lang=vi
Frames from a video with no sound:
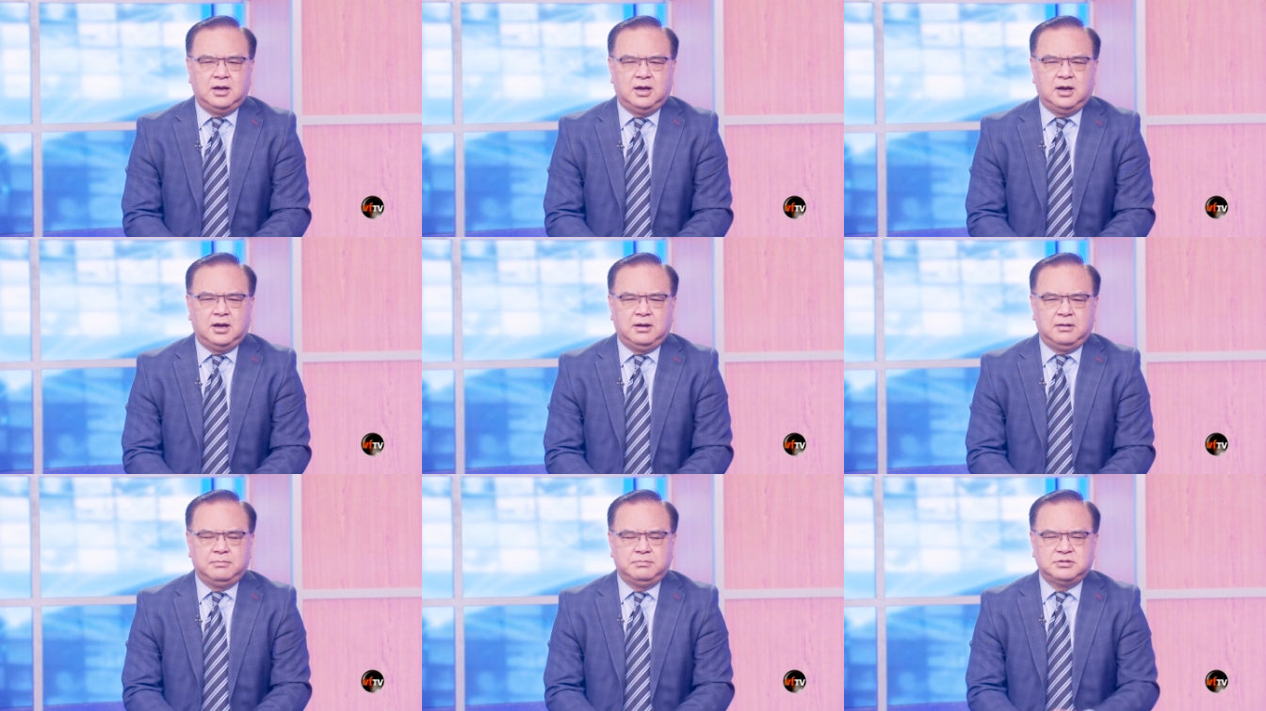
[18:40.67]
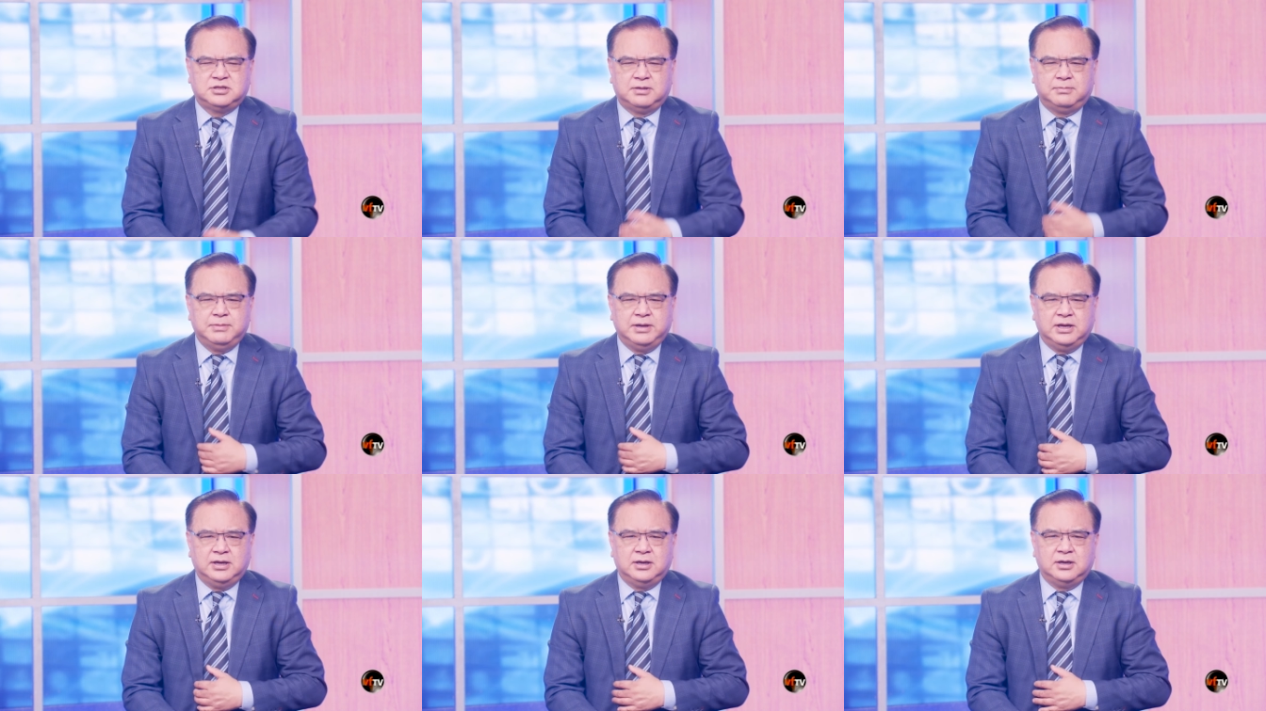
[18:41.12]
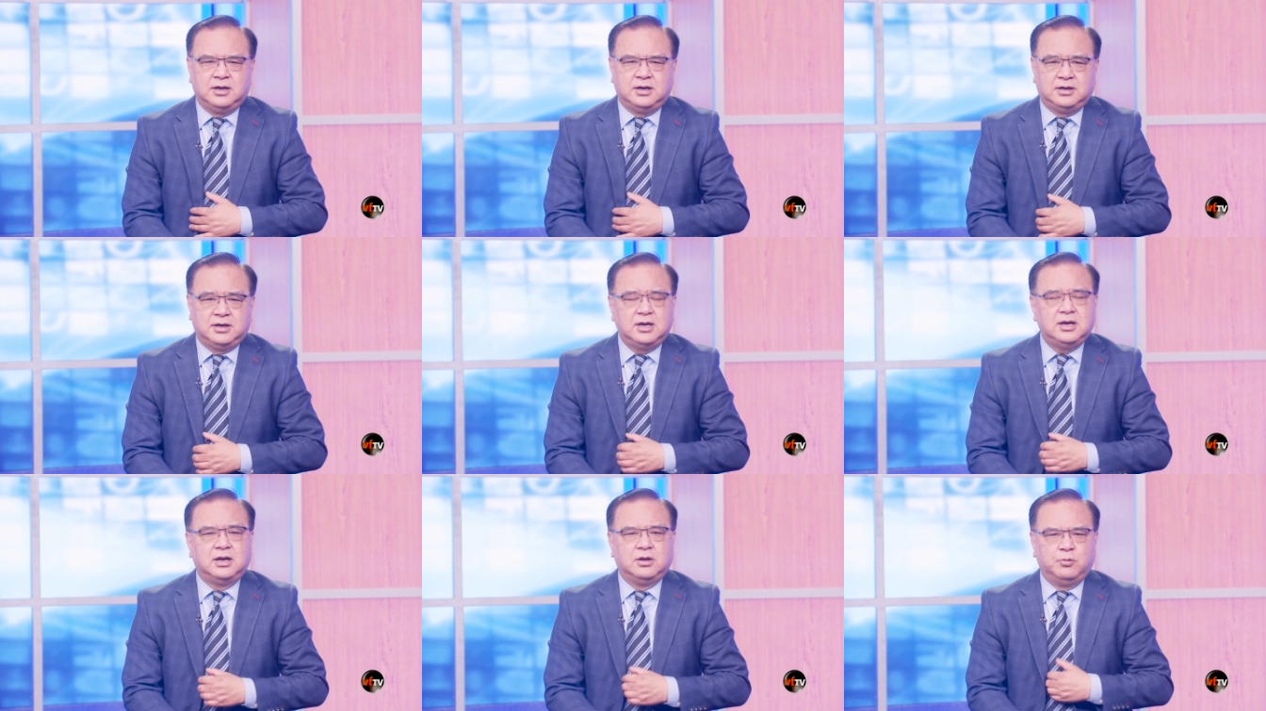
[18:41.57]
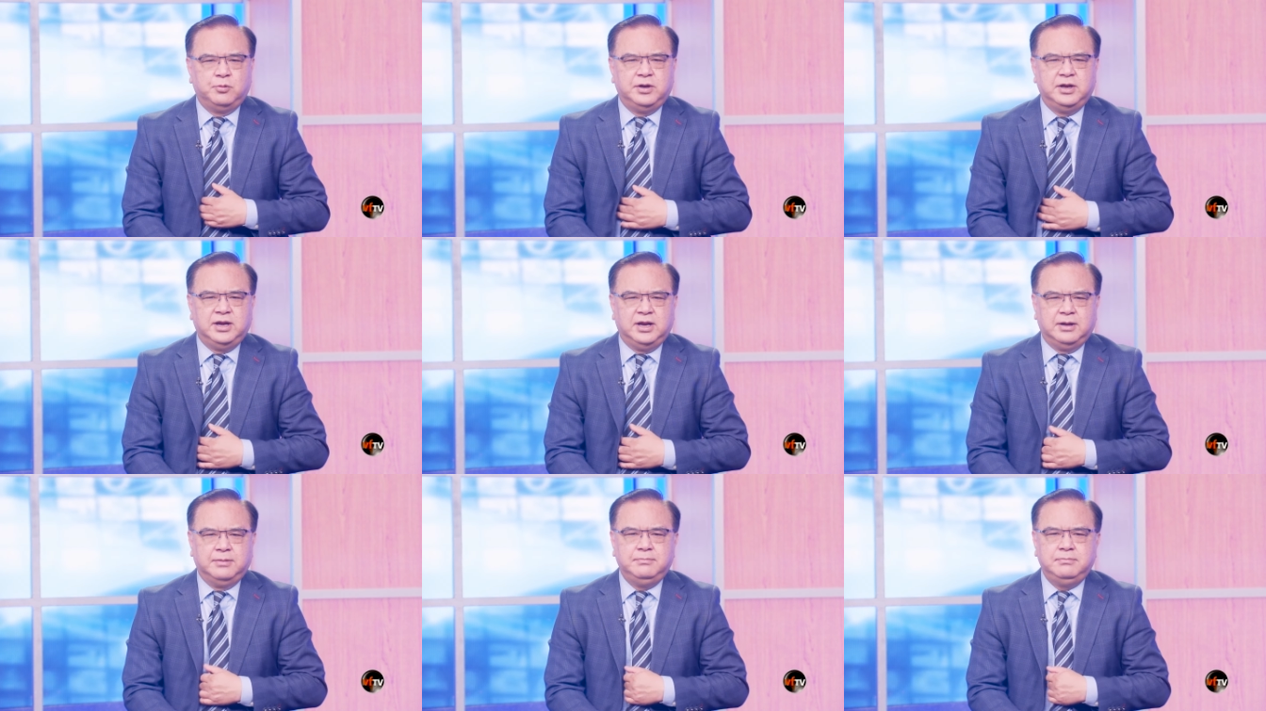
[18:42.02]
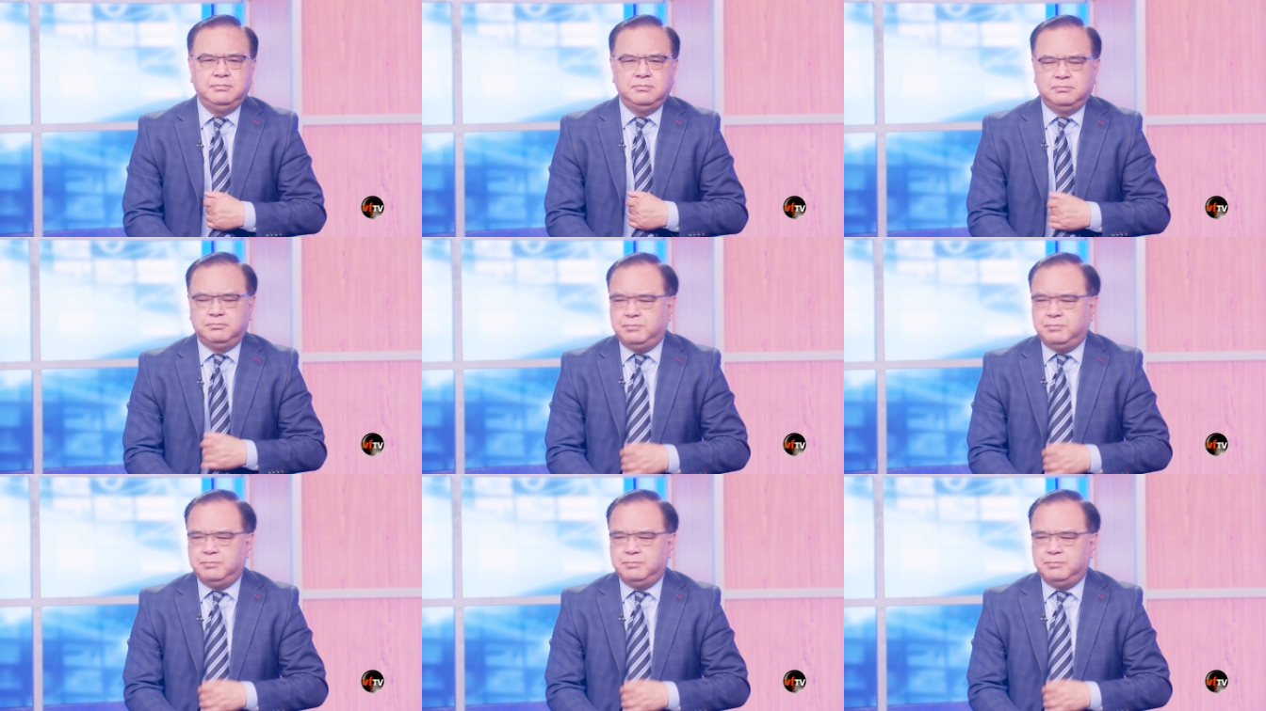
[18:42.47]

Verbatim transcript: uh, sẽ bị ờ, rất là nguy hiểm